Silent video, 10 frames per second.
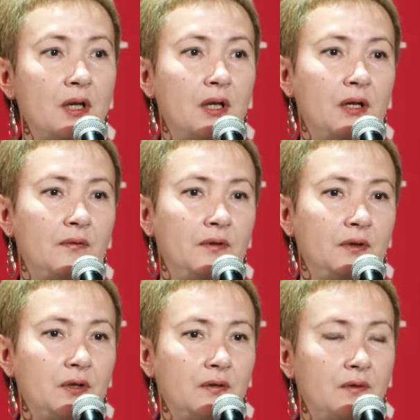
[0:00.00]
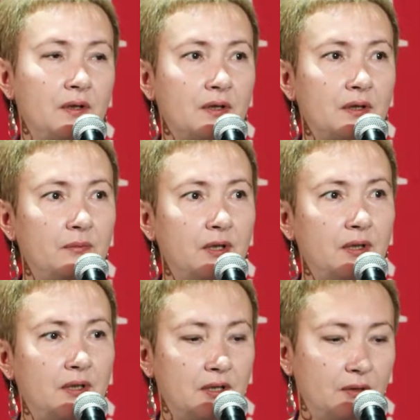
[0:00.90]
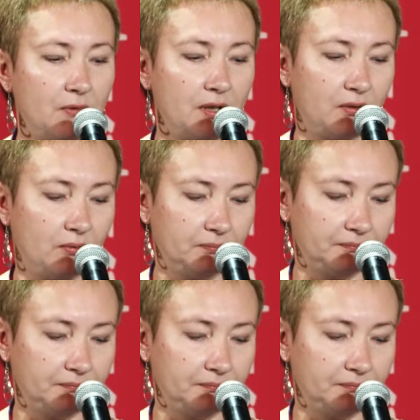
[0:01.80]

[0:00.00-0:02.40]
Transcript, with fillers: в 2012-2013 году.